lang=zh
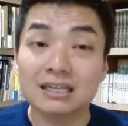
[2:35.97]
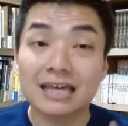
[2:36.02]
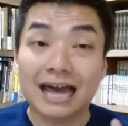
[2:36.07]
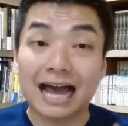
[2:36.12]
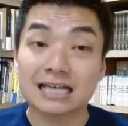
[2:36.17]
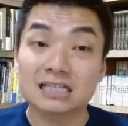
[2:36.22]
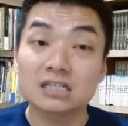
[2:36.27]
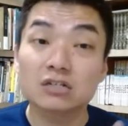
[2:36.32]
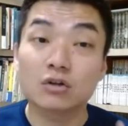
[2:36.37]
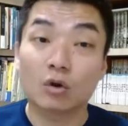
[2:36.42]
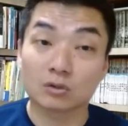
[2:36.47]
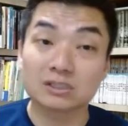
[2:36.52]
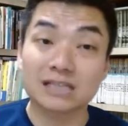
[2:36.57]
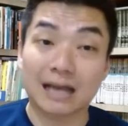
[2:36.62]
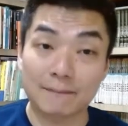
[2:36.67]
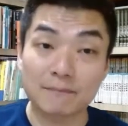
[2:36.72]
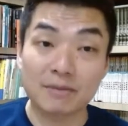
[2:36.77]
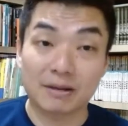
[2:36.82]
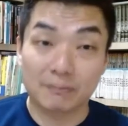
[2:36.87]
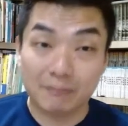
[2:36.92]
而且还是农
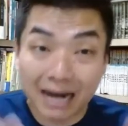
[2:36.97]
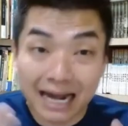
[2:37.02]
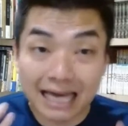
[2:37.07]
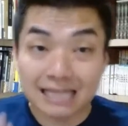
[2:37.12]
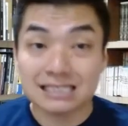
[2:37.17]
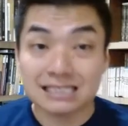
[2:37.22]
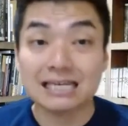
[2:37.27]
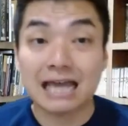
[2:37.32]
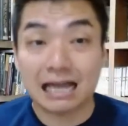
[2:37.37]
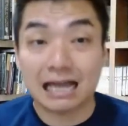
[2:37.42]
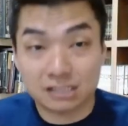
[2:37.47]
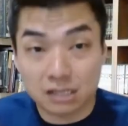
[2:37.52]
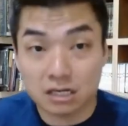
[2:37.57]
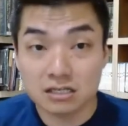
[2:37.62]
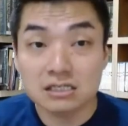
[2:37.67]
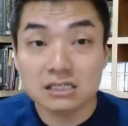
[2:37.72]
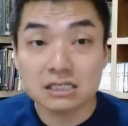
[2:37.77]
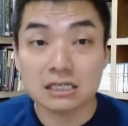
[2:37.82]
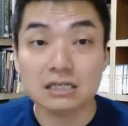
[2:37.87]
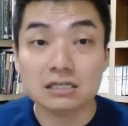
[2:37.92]
产品，马来西亚
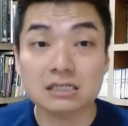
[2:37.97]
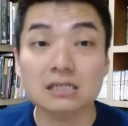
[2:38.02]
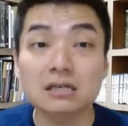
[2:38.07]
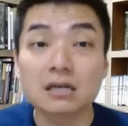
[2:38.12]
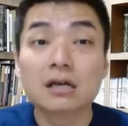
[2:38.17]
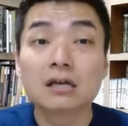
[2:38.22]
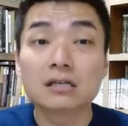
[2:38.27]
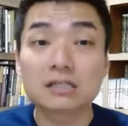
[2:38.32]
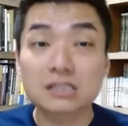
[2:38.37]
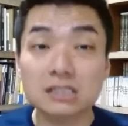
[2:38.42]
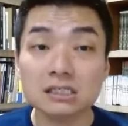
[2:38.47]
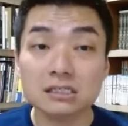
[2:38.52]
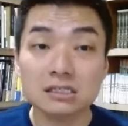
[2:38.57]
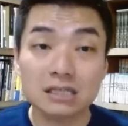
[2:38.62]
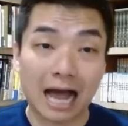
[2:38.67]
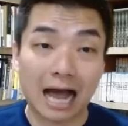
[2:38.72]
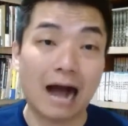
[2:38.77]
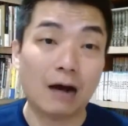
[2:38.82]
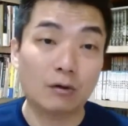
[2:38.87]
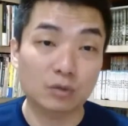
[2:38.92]
曾经是
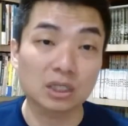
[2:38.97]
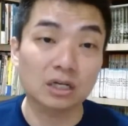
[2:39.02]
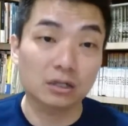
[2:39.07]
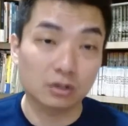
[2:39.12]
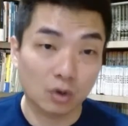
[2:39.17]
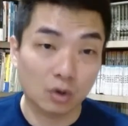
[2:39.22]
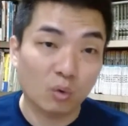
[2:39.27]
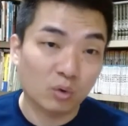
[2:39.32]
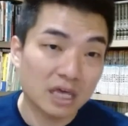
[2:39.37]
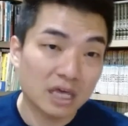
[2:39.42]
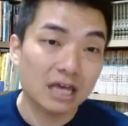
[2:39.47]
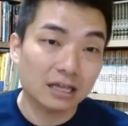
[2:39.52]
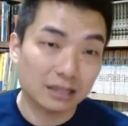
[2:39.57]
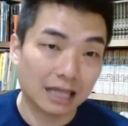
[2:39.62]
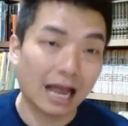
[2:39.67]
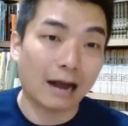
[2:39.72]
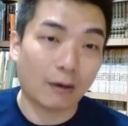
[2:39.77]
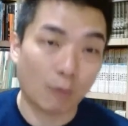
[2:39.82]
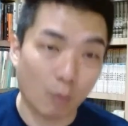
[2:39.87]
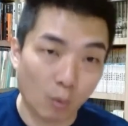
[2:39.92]
自豪的农
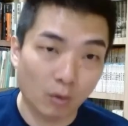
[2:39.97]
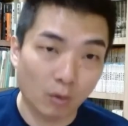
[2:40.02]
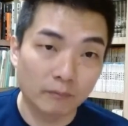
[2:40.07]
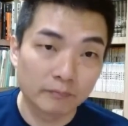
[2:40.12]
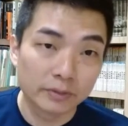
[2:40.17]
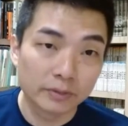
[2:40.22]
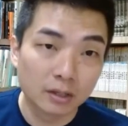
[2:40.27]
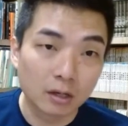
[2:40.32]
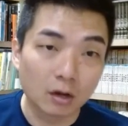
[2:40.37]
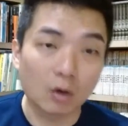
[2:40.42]
业大国。